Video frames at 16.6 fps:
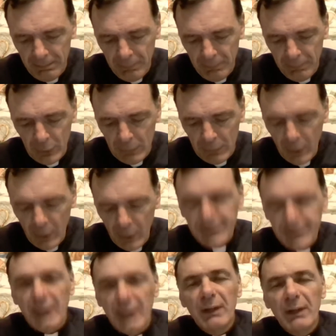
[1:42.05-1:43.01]
possiamo
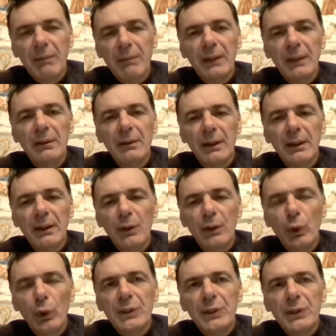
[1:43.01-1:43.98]
essere veramente
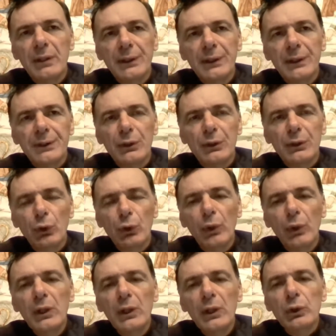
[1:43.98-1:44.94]
noi stessi,
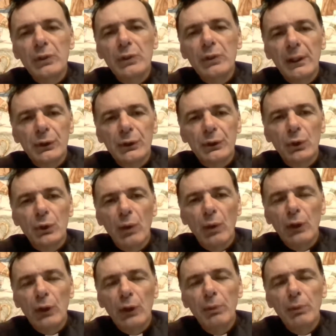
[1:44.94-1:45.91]
sono io stesso
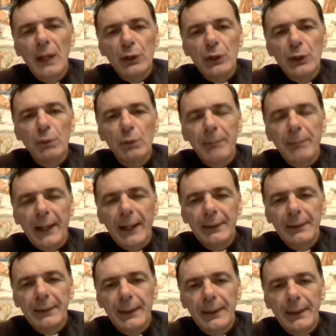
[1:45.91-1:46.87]
quando mi lascio
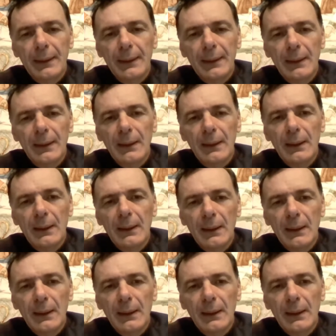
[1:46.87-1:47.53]
prendere